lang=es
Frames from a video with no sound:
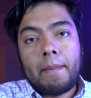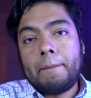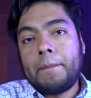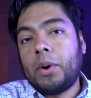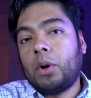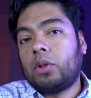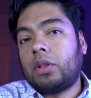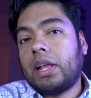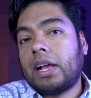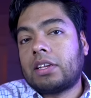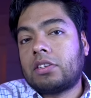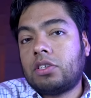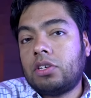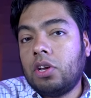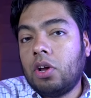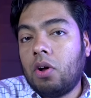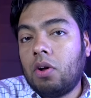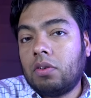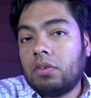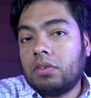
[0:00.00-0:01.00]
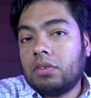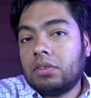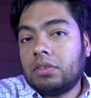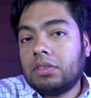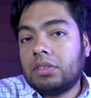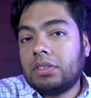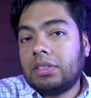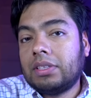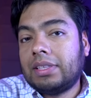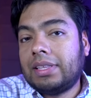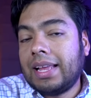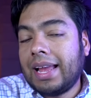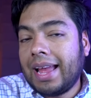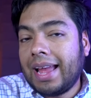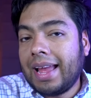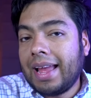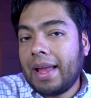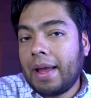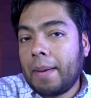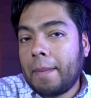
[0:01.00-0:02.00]
protección
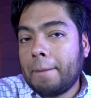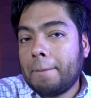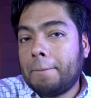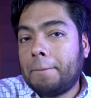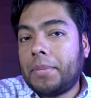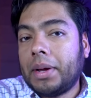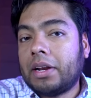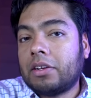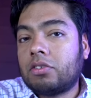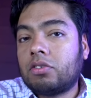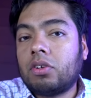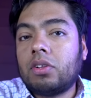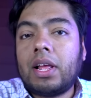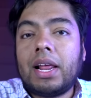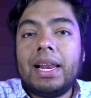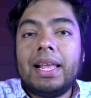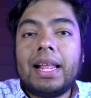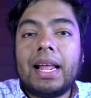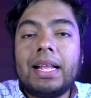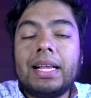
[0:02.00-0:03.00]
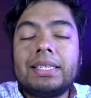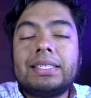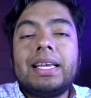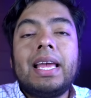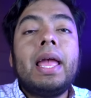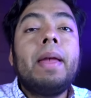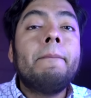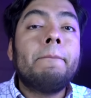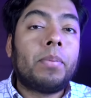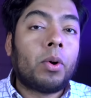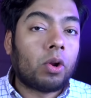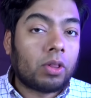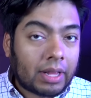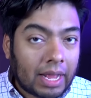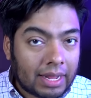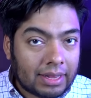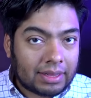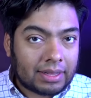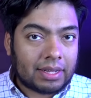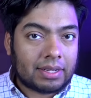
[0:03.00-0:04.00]
de personalidades
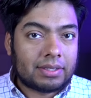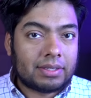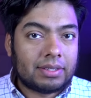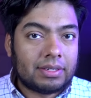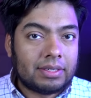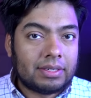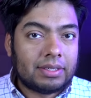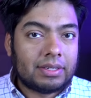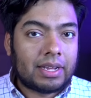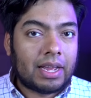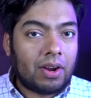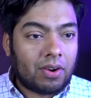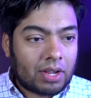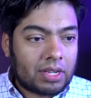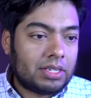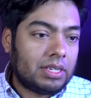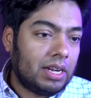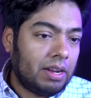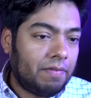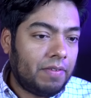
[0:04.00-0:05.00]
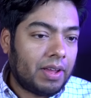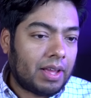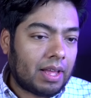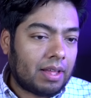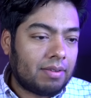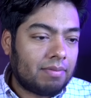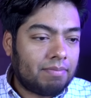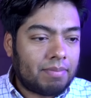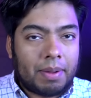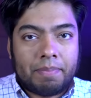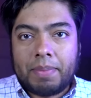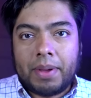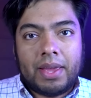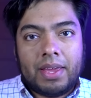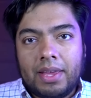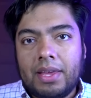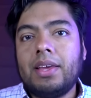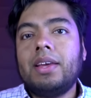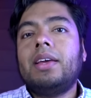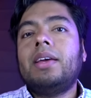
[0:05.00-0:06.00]
importantes. Es lo que significa
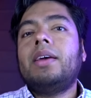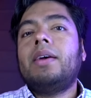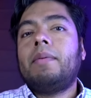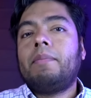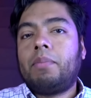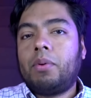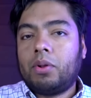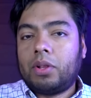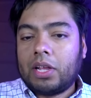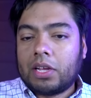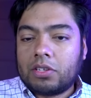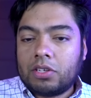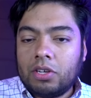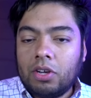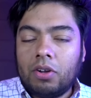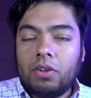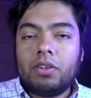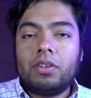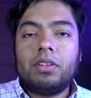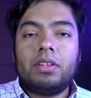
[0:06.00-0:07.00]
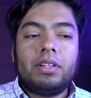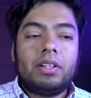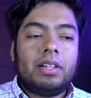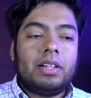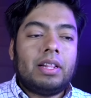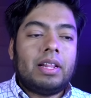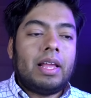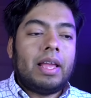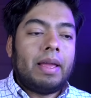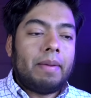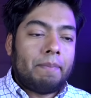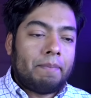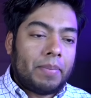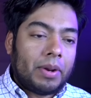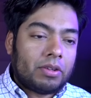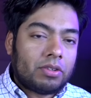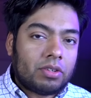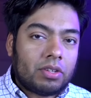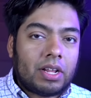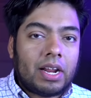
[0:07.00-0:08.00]
PPI, protección de
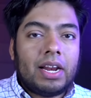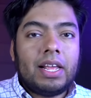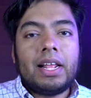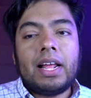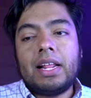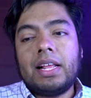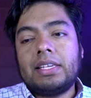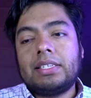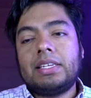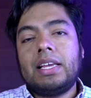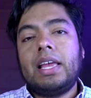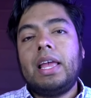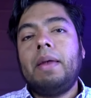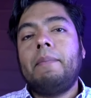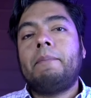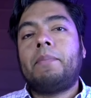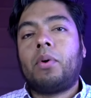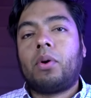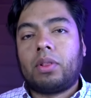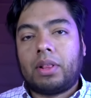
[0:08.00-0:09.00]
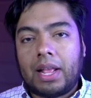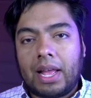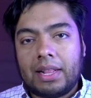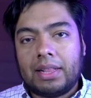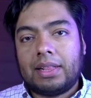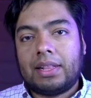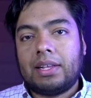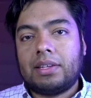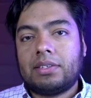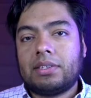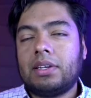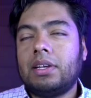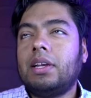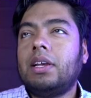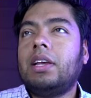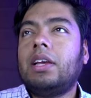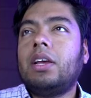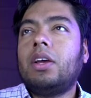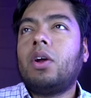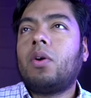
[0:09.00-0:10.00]
personalidades importantes.
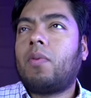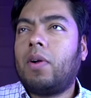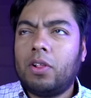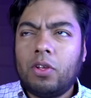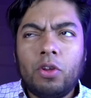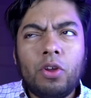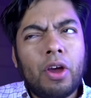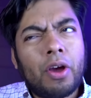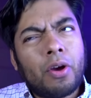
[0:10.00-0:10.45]
Cuando yo